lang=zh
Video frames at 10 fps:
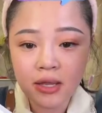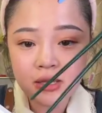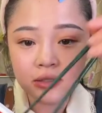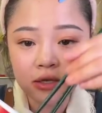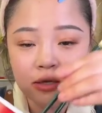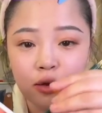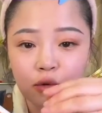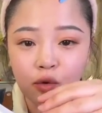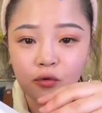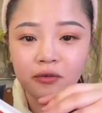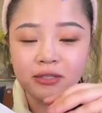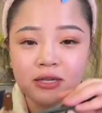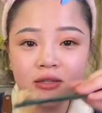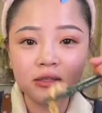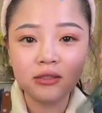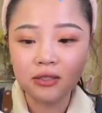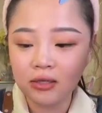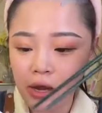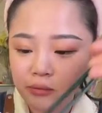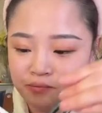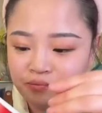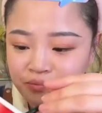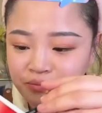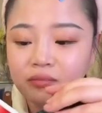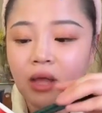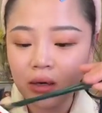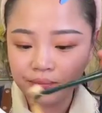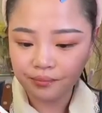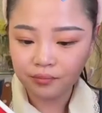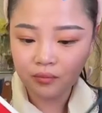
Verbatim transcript: 播你真有口福，真能吃啊！那